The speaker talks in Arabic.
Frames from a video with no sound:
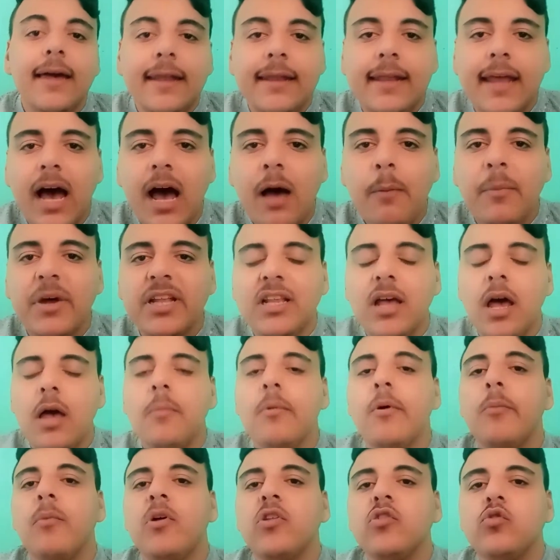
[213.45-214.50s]
ان احمد
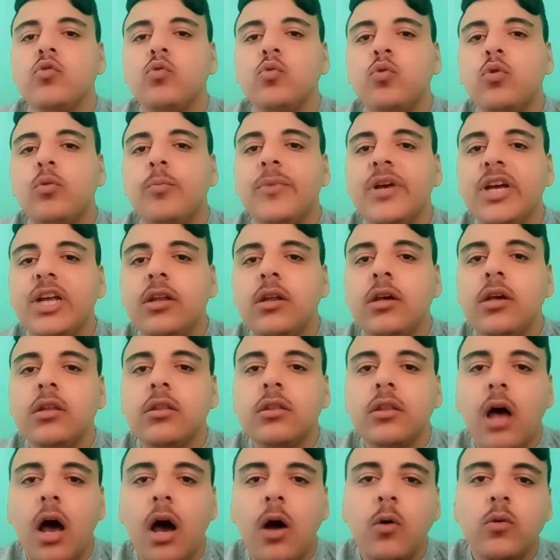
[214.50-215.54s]
ايمن منصور بينهي
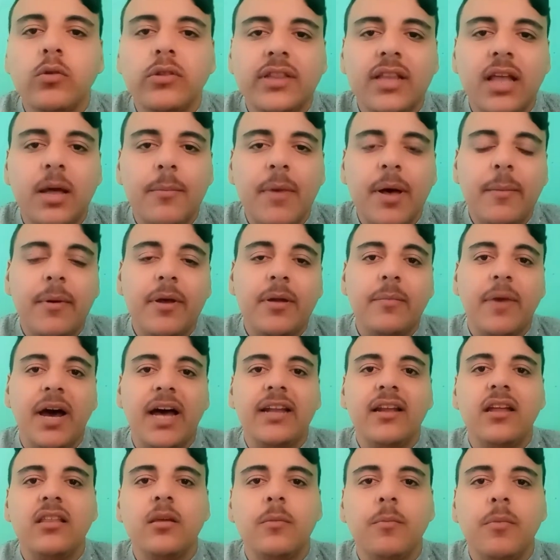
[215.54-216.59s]
التعاقد تماما
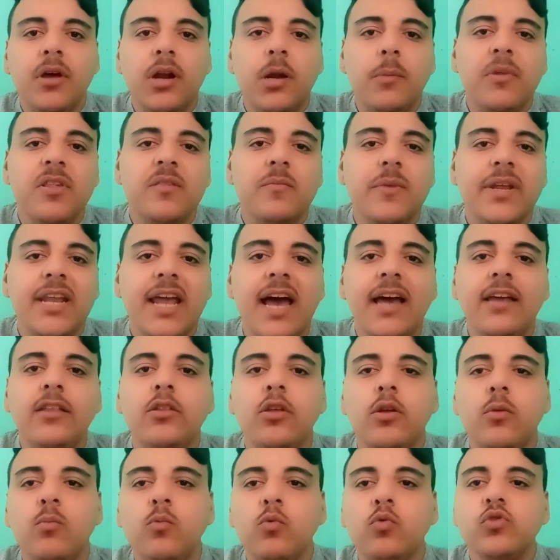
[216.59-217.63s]
مع نادي بيراميدز
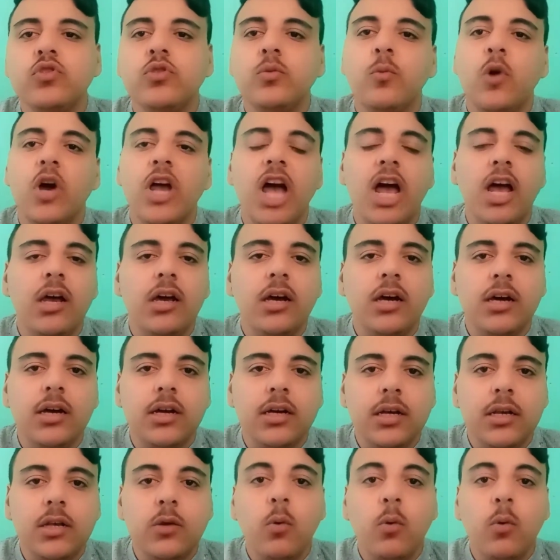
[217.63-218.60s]
بنهايه الموسم ويحق